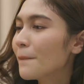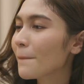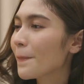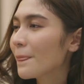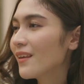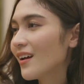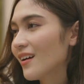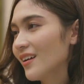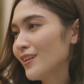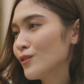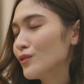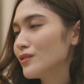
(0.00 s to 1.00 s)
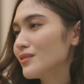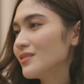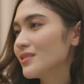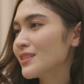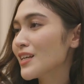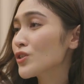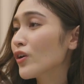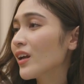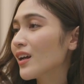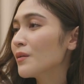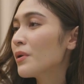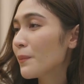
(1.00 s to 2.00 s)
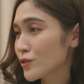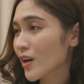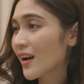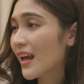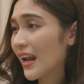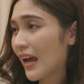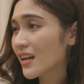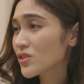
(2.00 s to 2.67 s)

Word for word: netes udah bagus. Itu, Dia... sorry ke bapak saudara ya.